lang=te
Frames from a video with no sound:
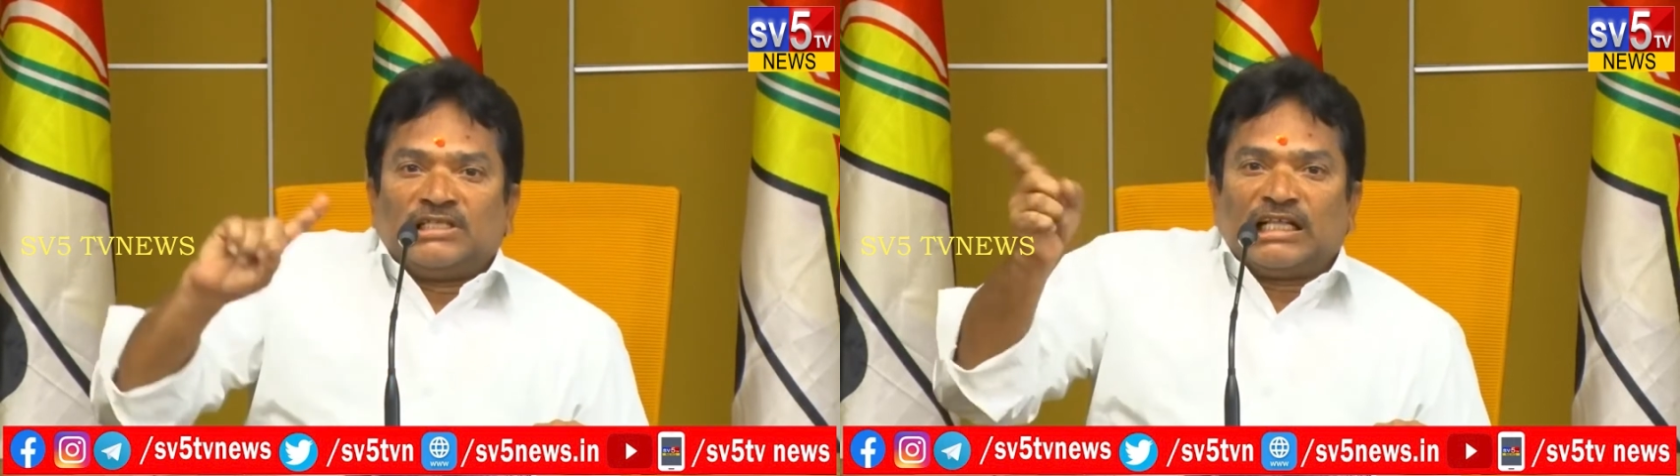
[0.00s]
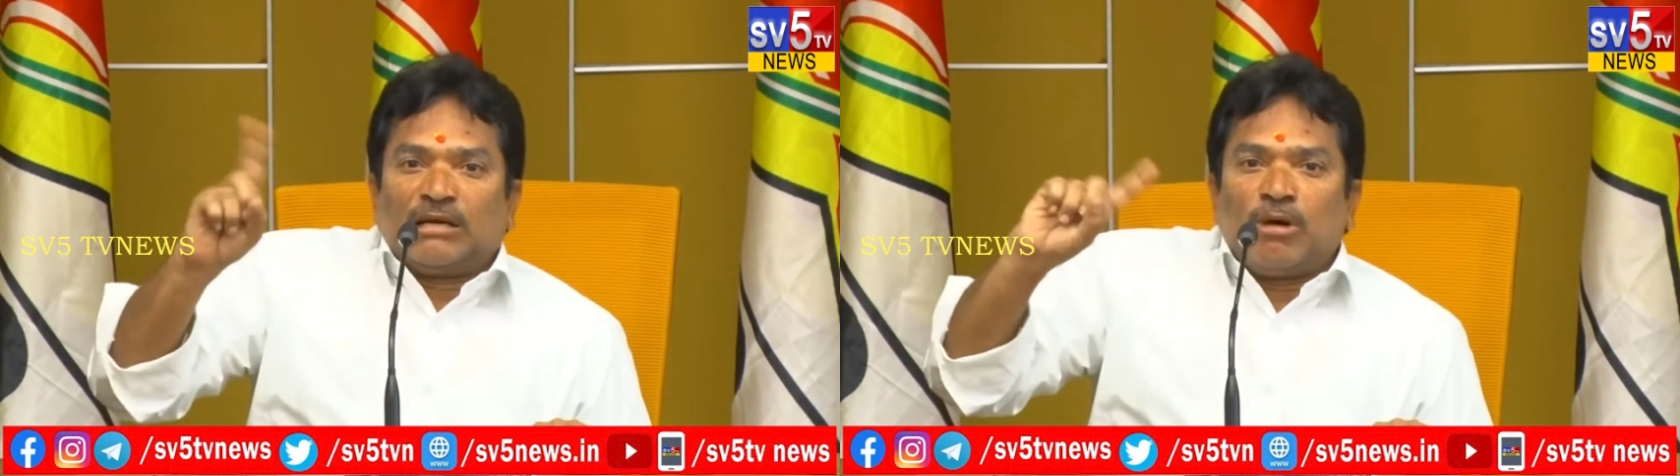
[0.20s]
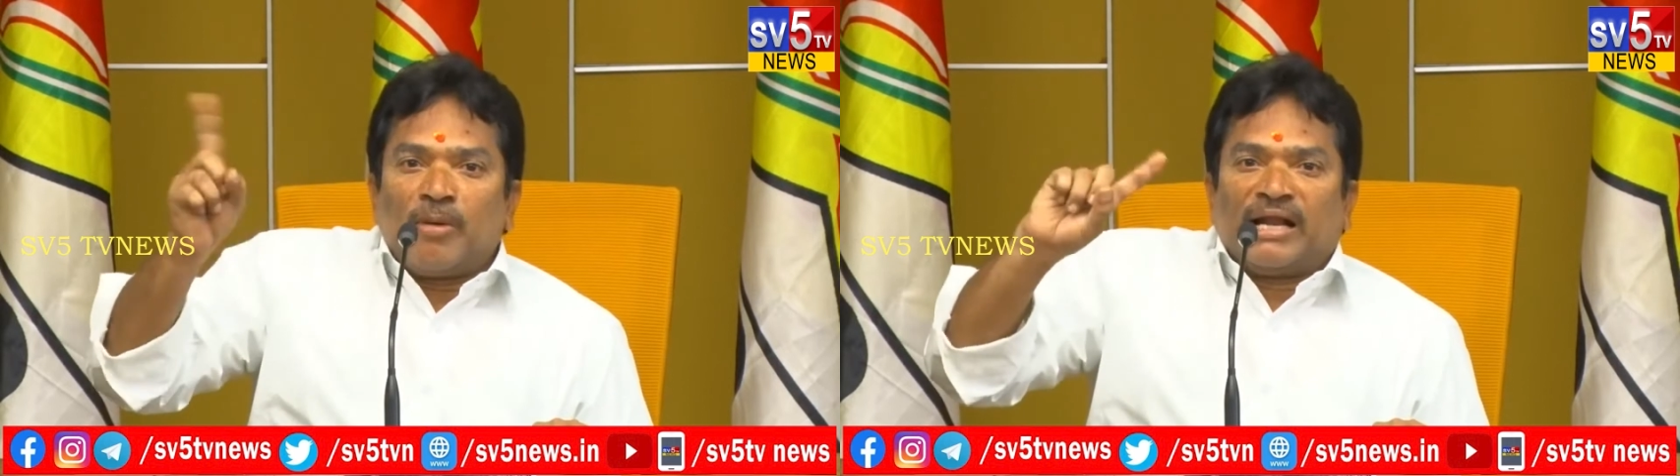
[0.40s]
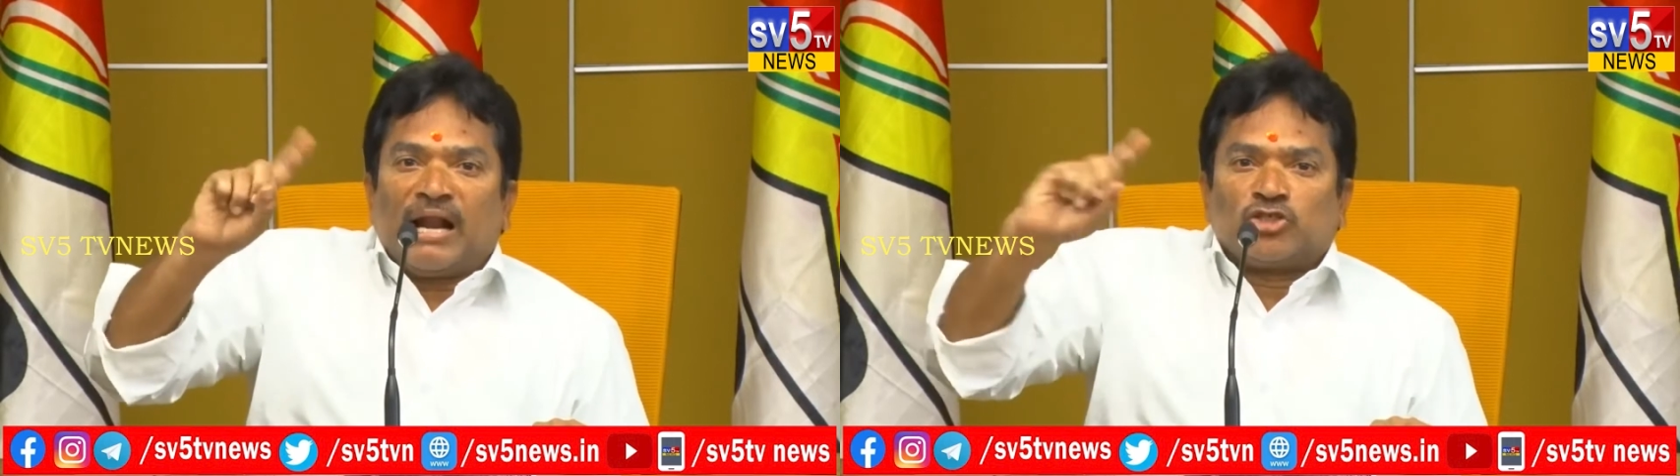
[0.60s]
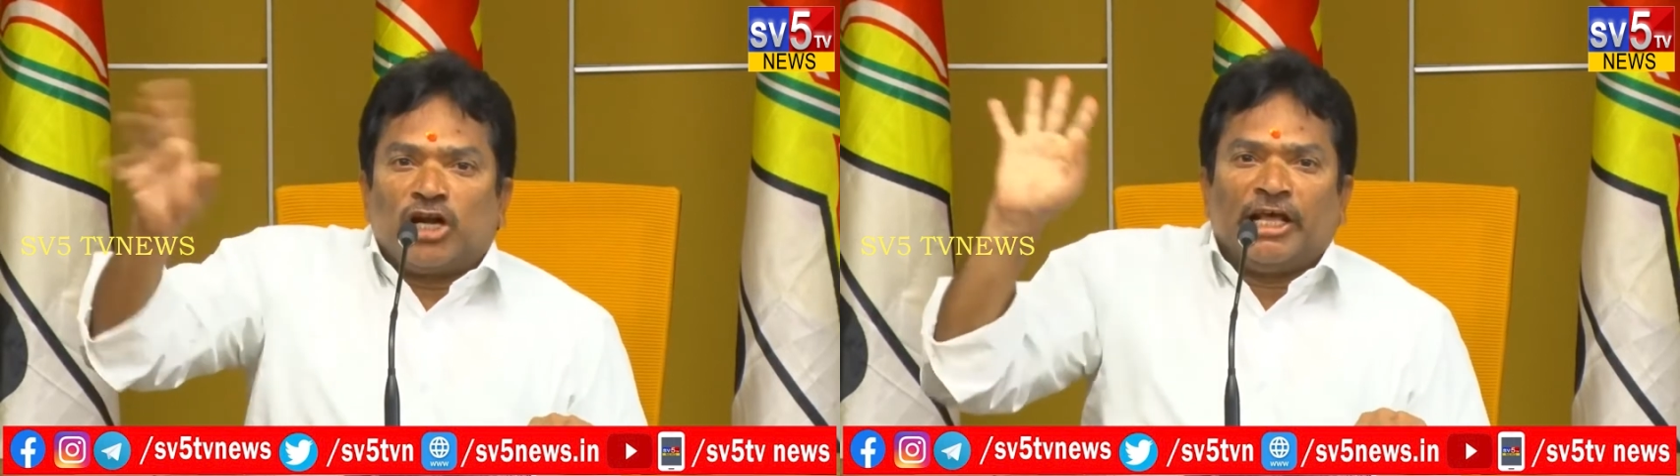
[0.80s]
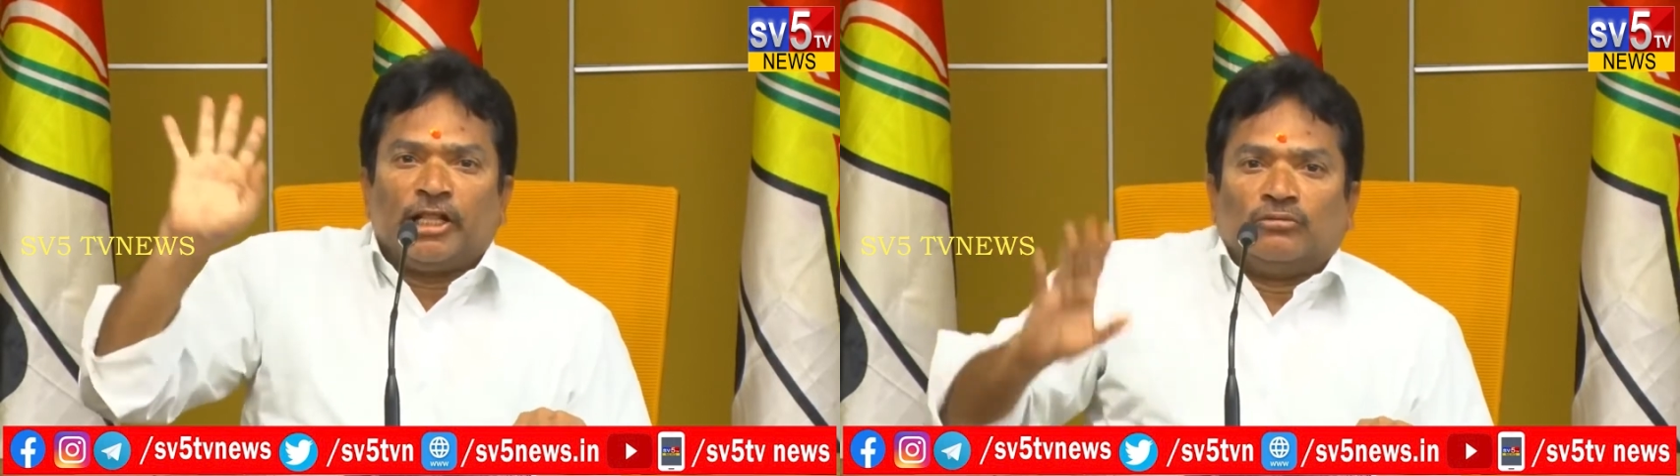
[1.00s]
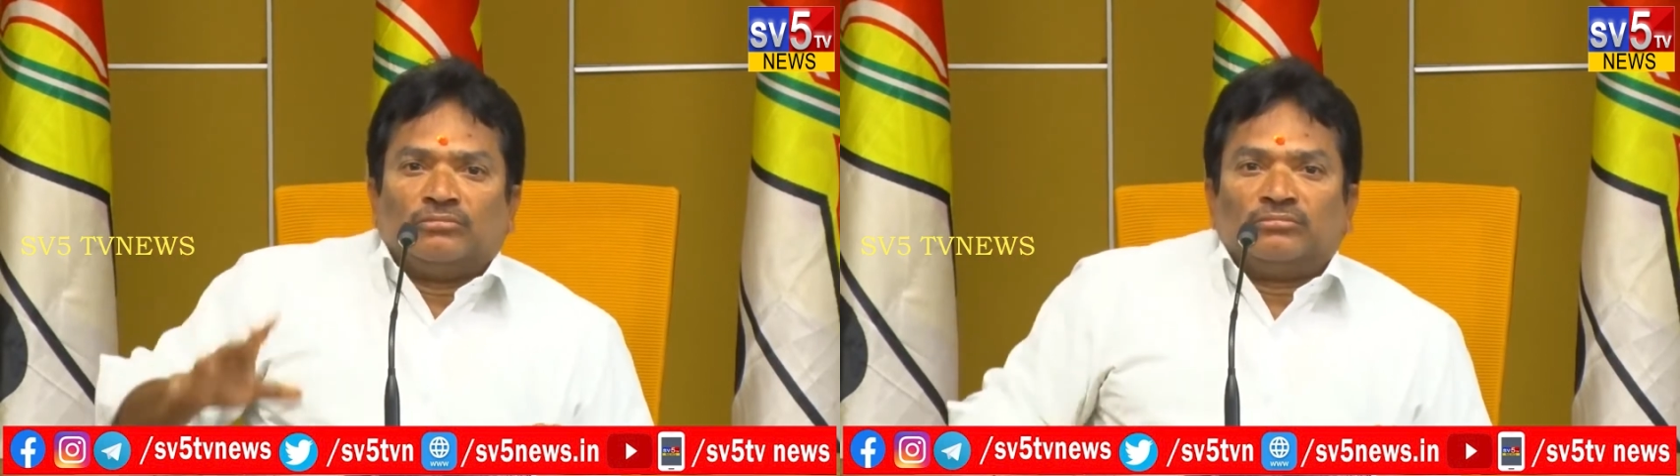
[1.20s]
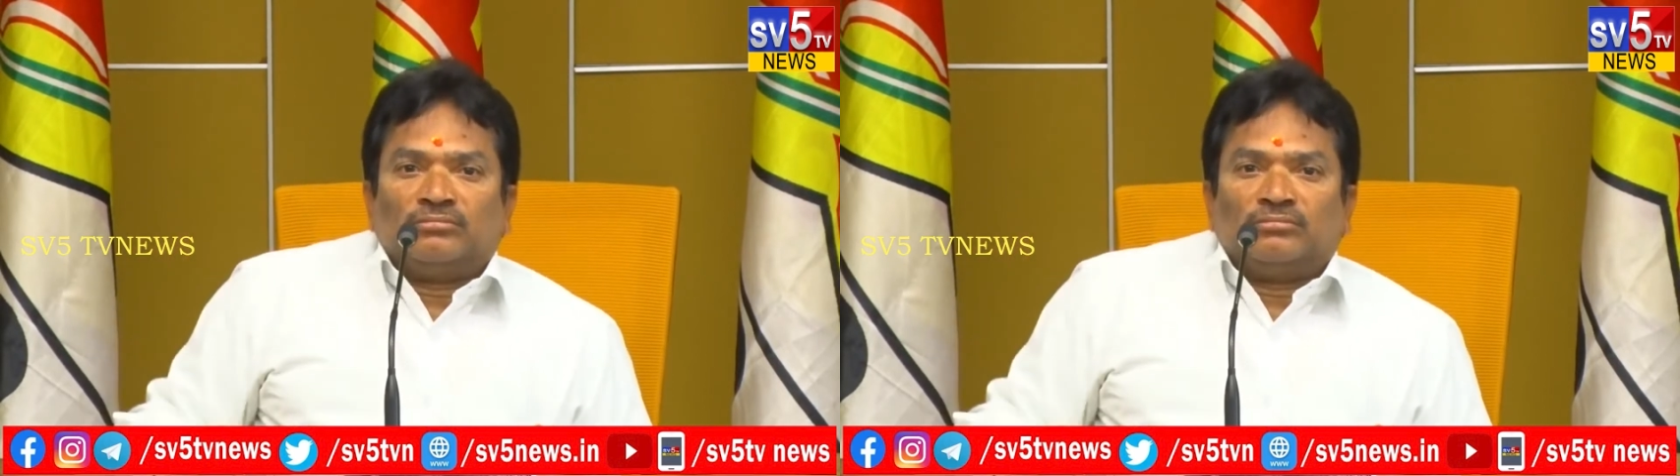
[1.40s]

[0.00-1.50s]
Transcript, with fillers: చంద్రబాబు నాయుడు అవసరం లేదు